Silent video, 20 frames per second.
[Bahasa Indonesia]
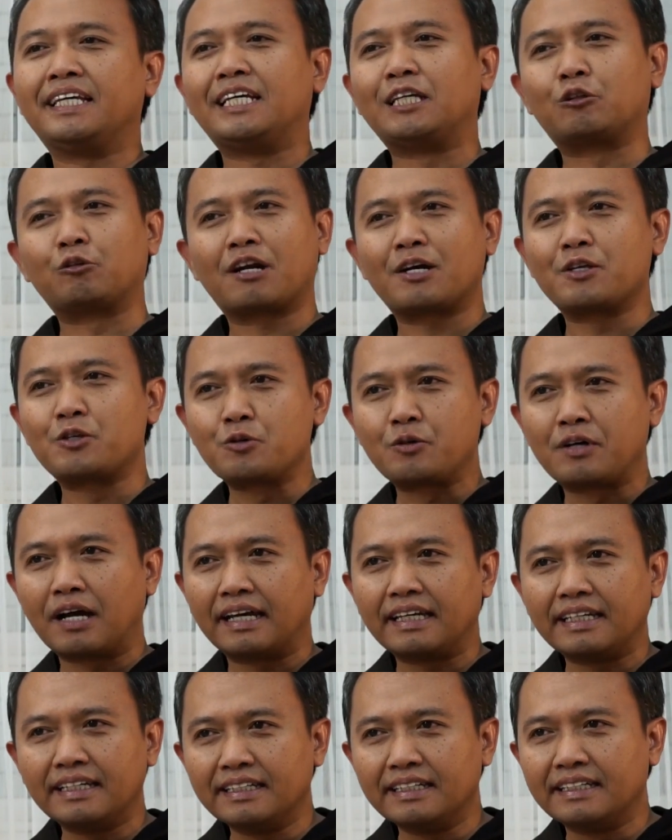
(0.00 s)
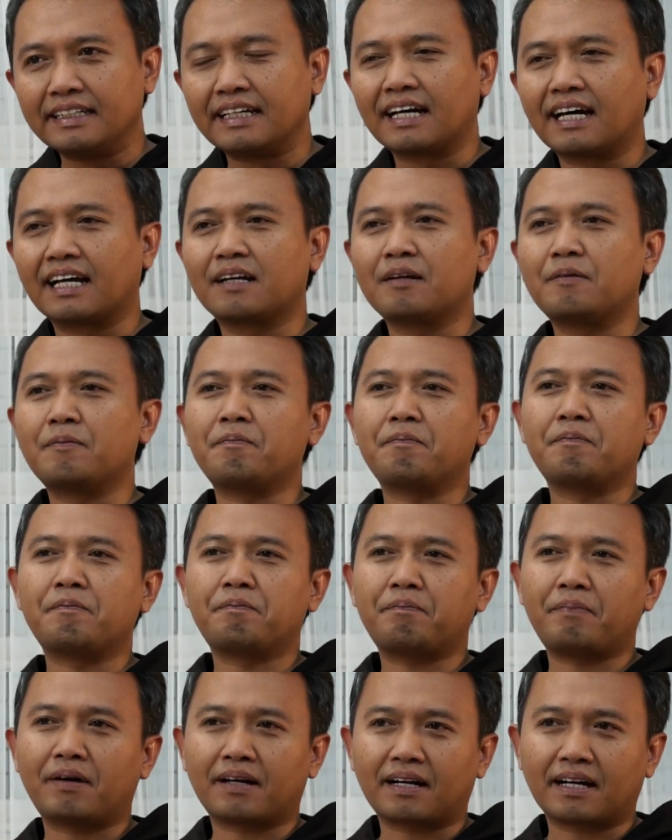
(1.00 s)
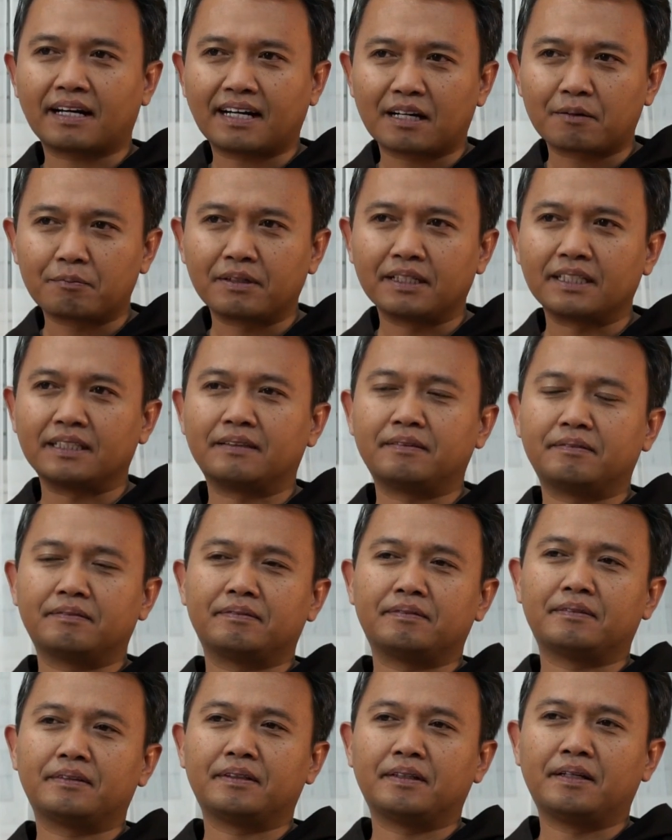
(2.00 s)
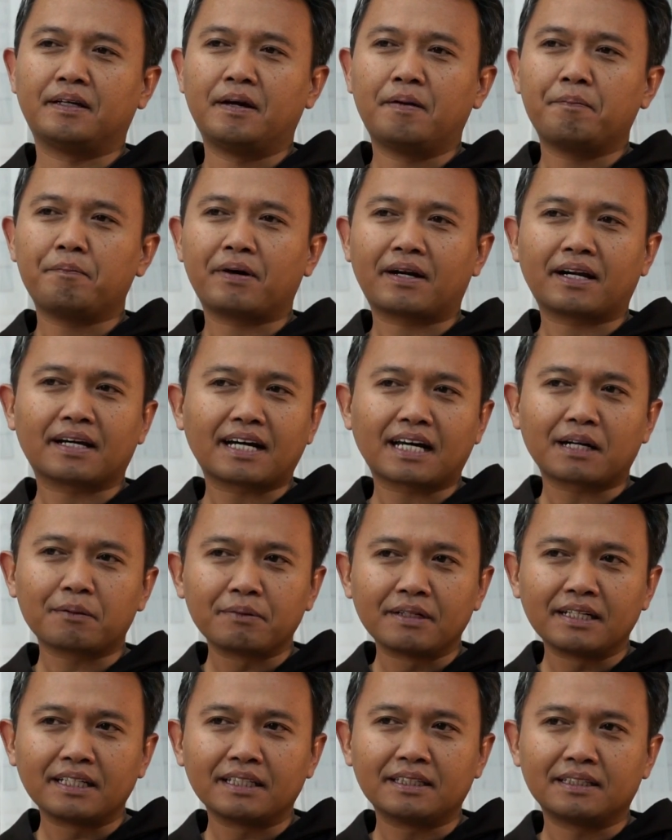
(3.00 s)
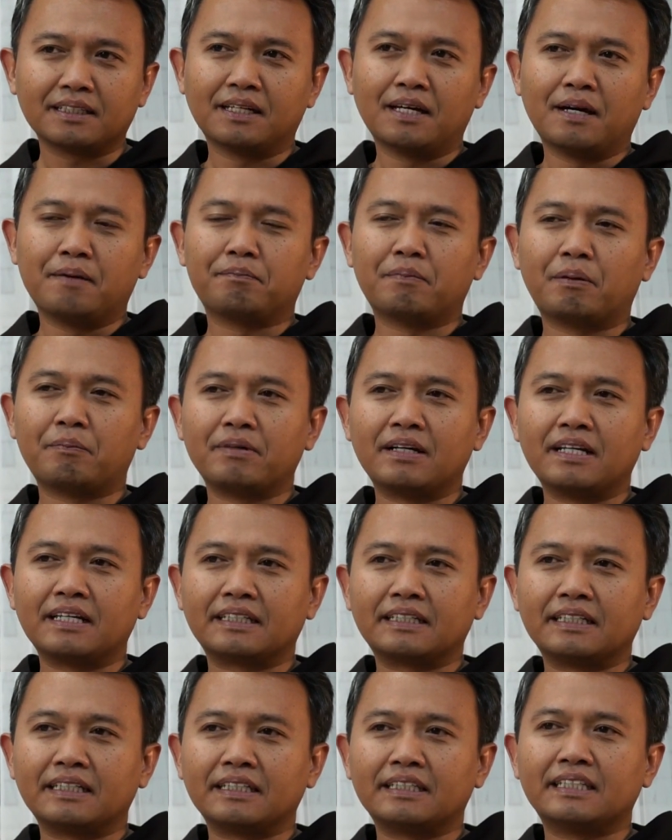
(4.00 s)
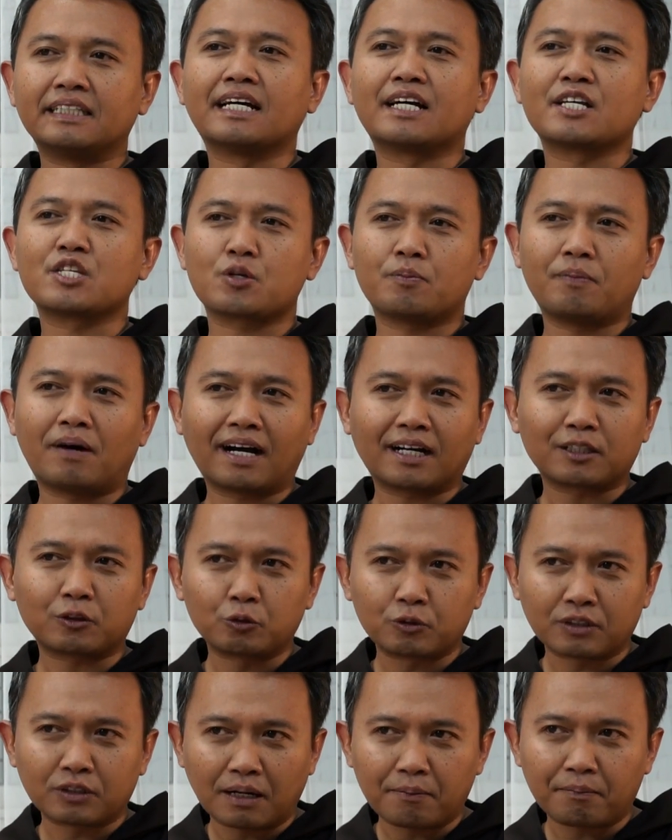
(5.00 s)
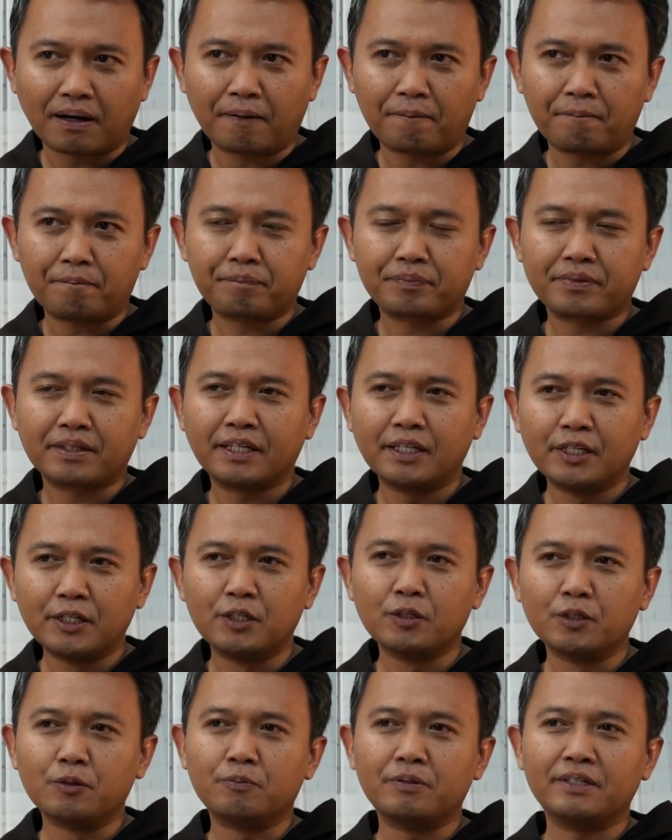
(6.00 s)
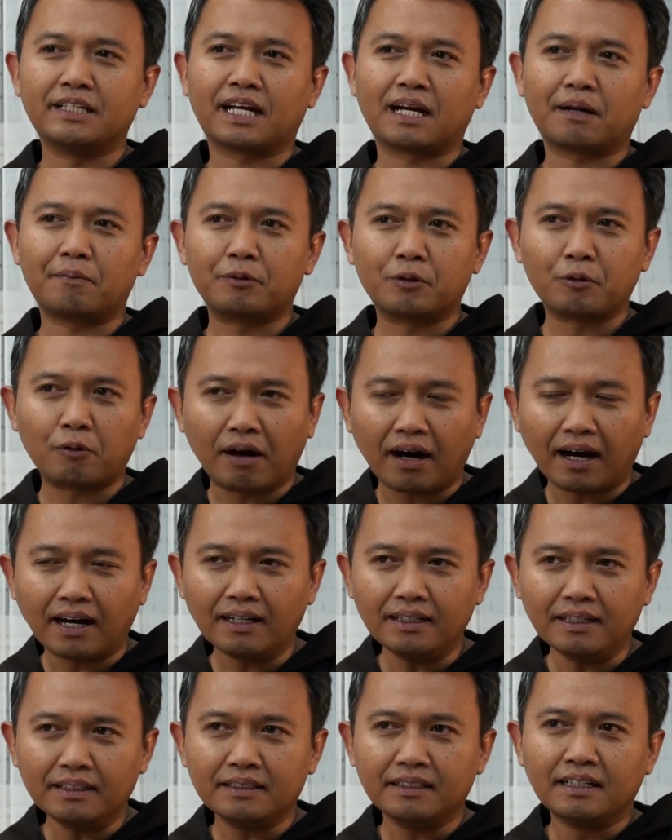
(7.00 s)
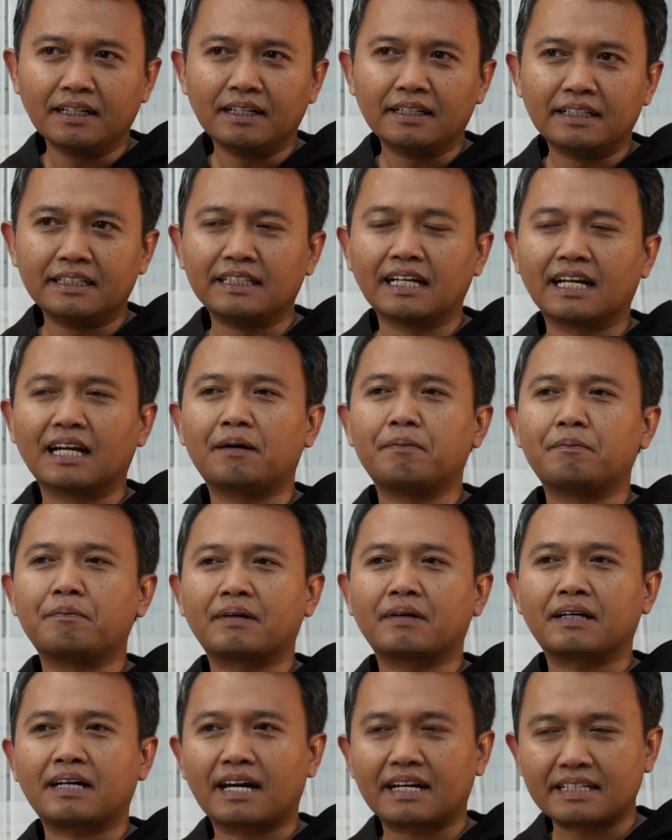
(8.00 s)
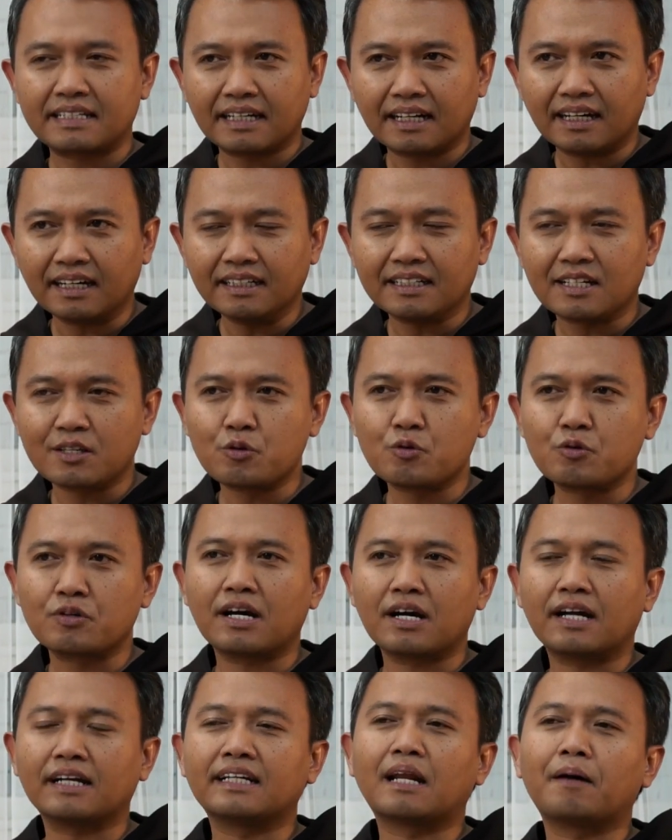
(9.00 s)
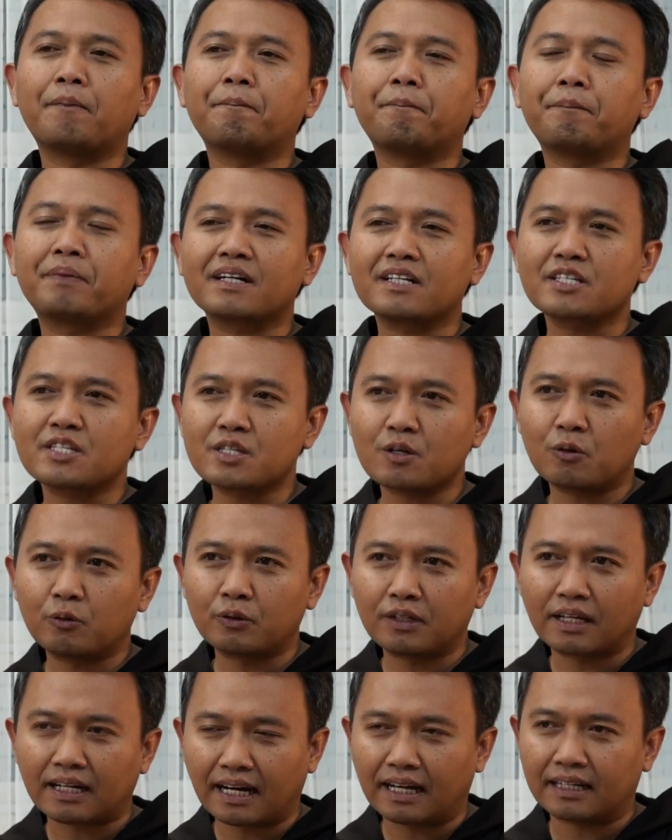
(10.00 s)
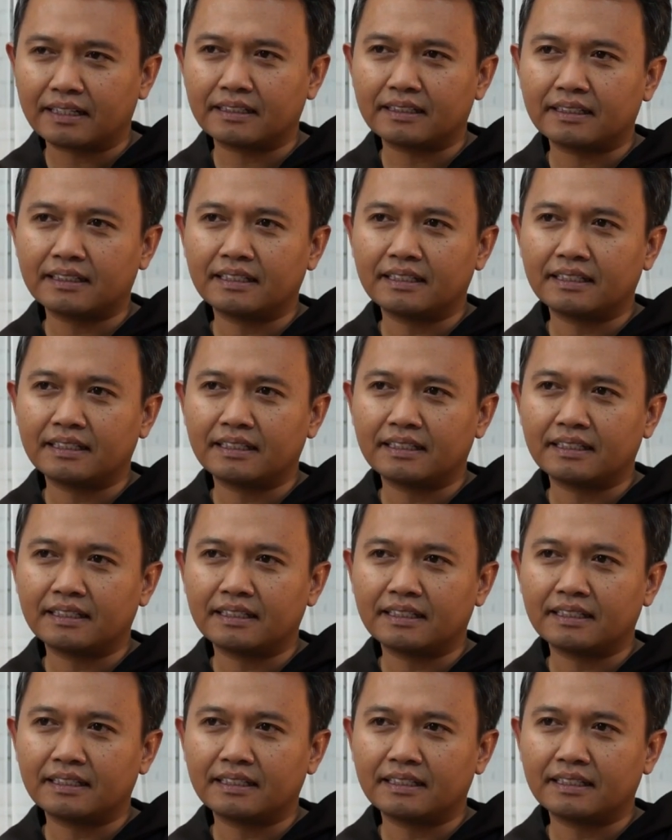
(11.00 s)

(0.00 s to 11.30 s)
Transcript: Itulah juga ideal para Karmelit. Para Karmelit memiliki tiga semangat utama, hidup di dalam doa, di dalam karya, dan juga dalam persaudaraan.